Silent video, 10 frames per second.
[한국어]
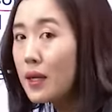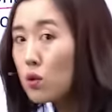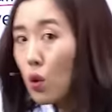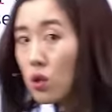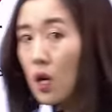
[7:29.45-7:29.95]

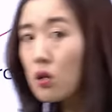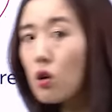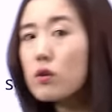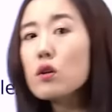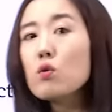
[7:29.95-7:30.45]
말은 곧
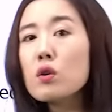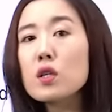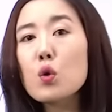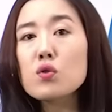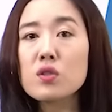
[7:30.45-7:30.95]

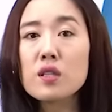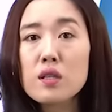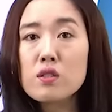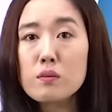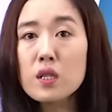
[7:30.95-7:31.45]
경영권이
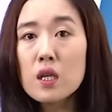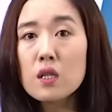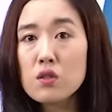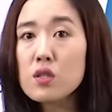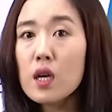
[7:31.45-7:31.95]
교체됐습니다.
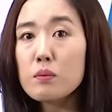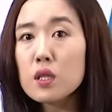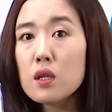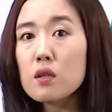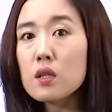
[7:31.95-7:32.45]

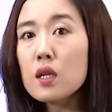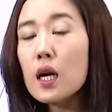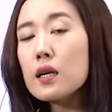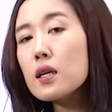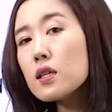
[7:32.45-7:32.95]
시사합니다. 그러니까
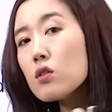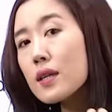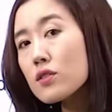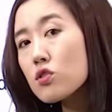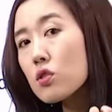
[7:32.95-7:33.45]
아까
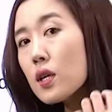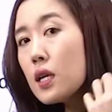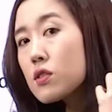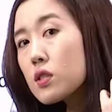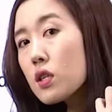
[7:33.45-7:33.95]
기억나시죠?
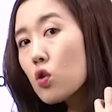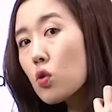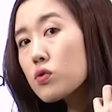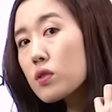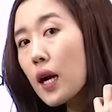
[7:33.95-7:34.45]
씨 이 오
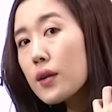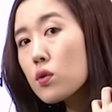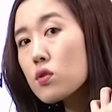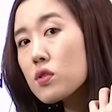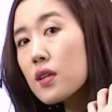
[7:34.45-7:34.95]
무슨
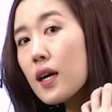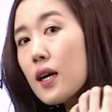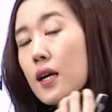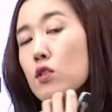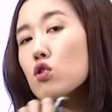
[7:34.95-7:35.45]
칼도스
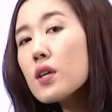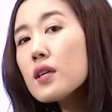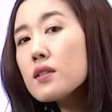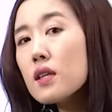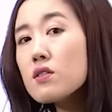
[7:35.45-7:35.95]
씨가
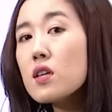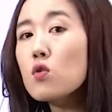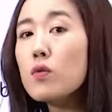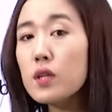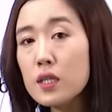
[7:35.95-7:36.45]
최근에
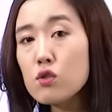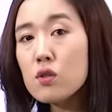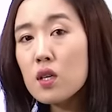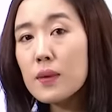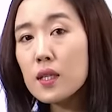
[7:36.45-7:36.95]
테이크오버
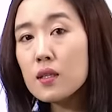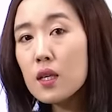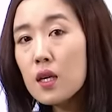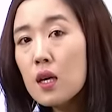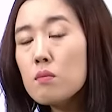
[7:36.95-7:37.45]
인수인계
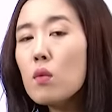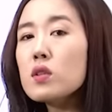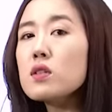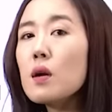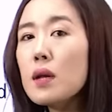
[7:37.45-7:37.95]
맡았다. 뭐
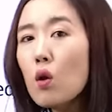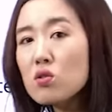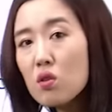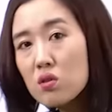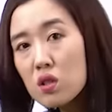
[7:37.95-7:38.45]
이사벨
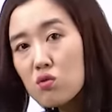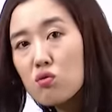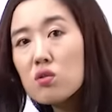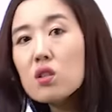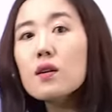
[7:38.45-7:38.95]
어디 어디
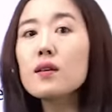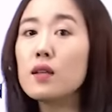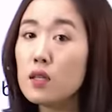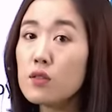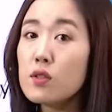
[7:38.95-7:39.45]
누구를
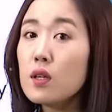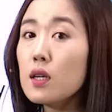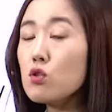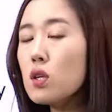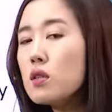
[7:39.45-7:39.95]
이렇게
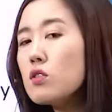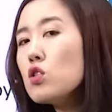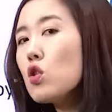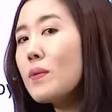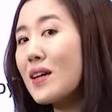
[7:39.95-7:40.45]
됐으니까 최근에 씨 이 오가